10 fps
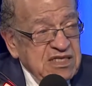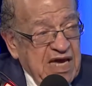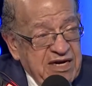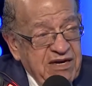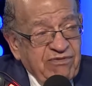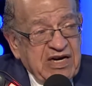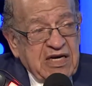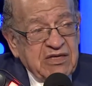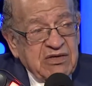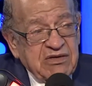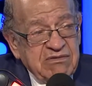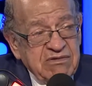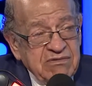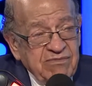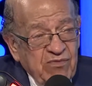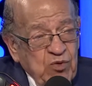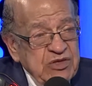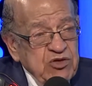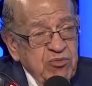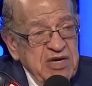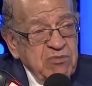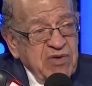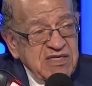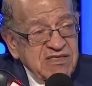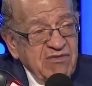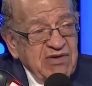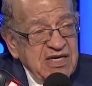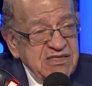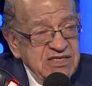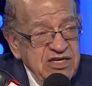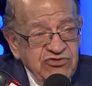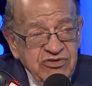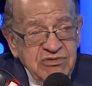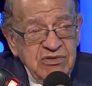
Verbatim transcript: تعريف للحضارة What do you mean by civilization